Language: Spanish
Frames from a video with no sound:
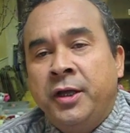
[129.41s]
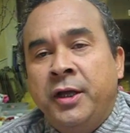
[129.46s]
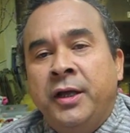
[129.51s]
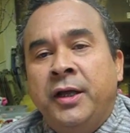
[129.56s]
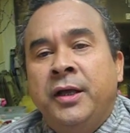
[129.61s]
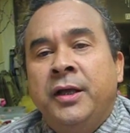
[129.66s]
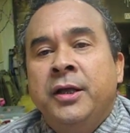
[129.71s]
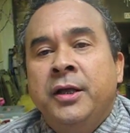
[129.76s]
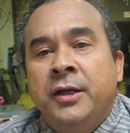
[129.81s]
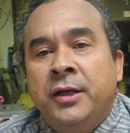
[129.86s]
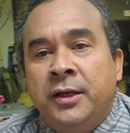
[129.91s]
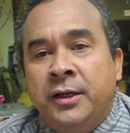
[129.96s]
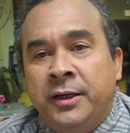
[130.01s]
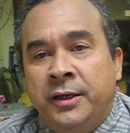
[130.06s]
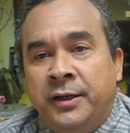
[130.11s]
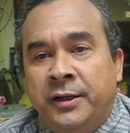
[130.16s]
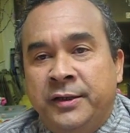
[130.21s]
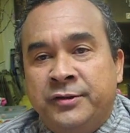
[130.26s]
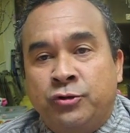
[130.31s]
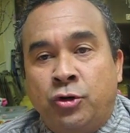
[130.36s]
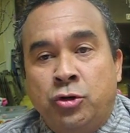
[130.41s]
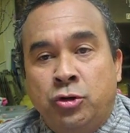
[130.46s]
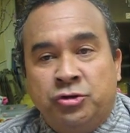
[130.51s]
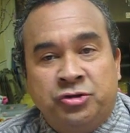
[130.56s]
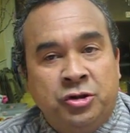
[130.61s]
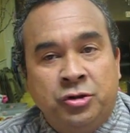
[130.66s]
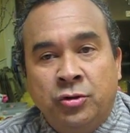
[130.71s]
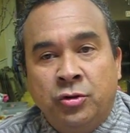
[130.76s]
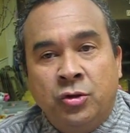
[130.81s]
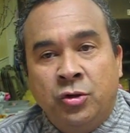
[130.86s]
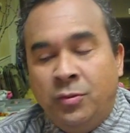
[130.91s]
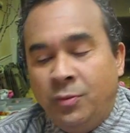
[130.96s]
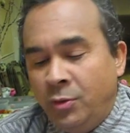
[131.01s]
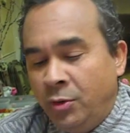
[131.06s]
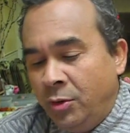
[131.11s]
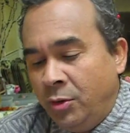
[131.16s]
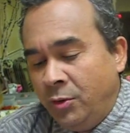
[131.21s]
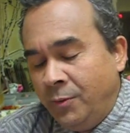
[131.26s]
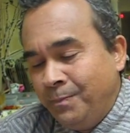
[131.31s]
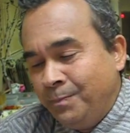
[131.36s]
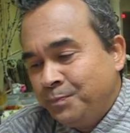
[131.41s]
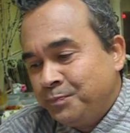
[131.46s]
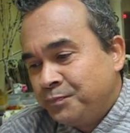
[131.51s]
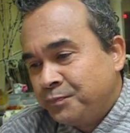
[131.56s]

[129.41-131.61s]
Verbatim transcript: que eh, es conocido como